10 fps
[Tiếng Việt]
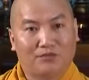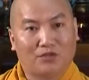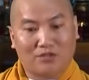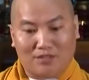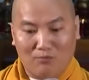
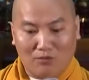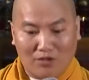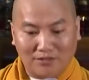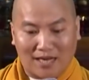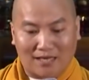Tôi chỉ muốn
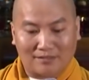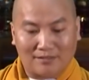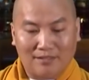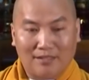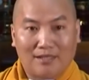nói rằng
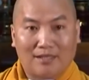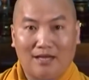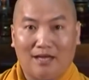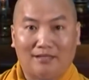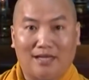
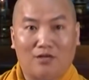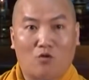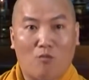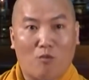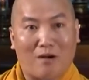cái lời này
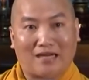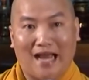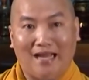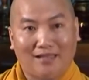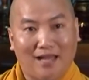của một bậc
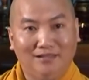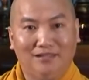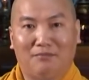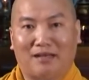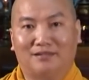á thánh
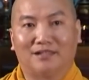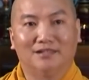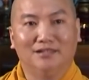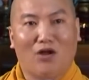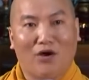như Mạnh
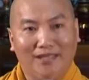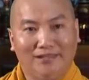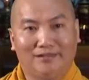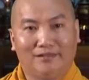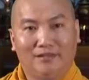Tử nói
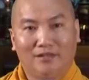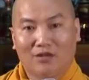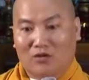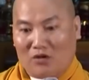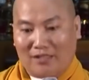
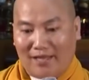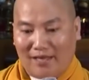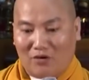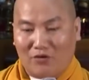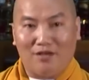có thể là đối